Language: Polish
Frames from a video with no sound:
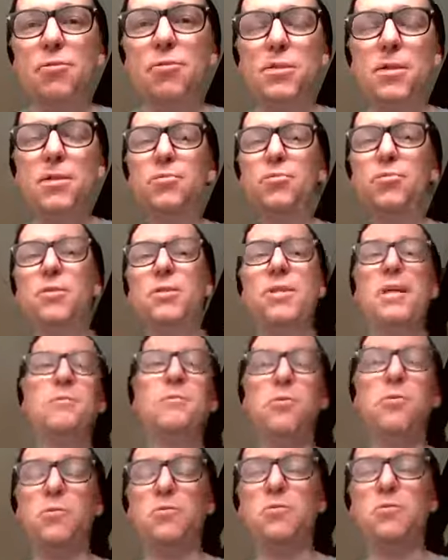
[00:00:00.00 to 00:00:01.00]
ludzie, którzy
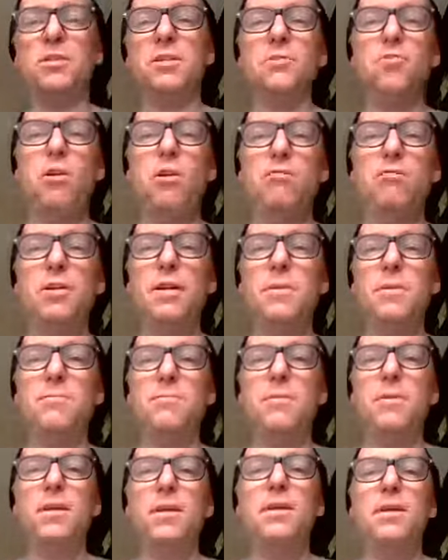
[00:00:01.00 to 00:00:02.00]
zajmują się
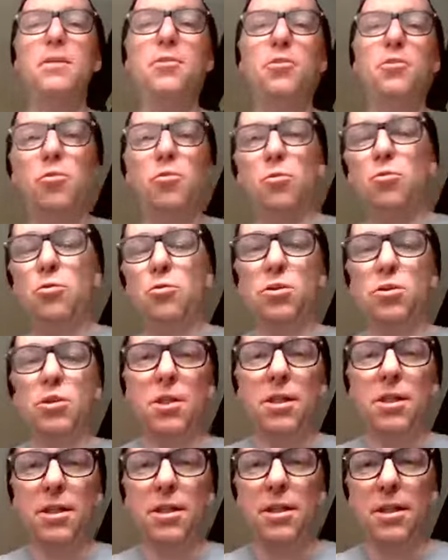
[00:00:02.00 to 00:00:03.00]
słowem,
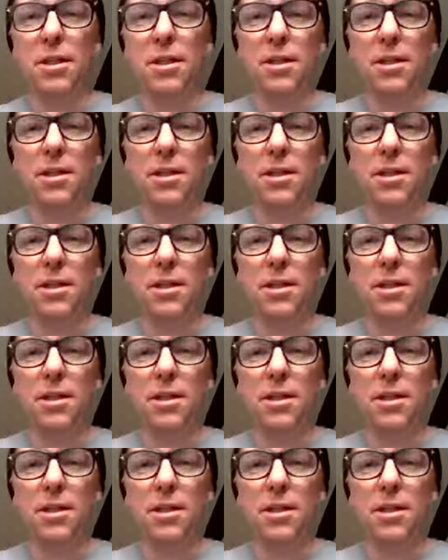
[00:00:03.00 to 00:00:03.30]
którzy